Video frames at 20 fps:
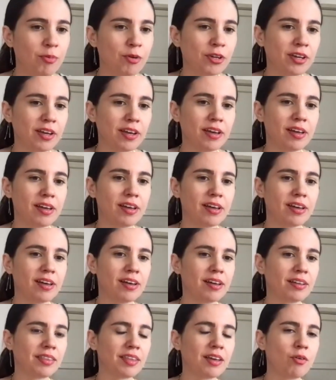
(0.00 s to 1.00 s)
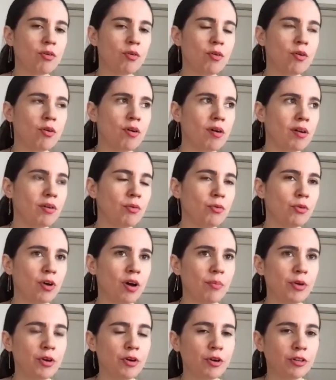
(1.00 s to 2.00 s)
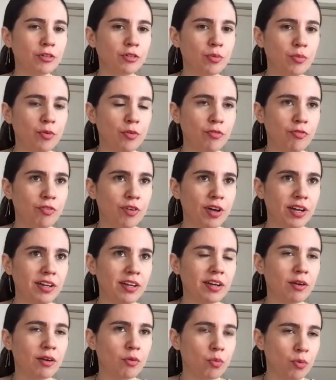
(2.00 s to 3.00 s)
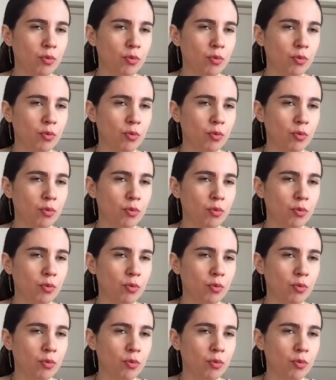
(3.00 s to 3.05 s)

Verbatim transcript: porque tengo algunos amigos que son muy fan y en algún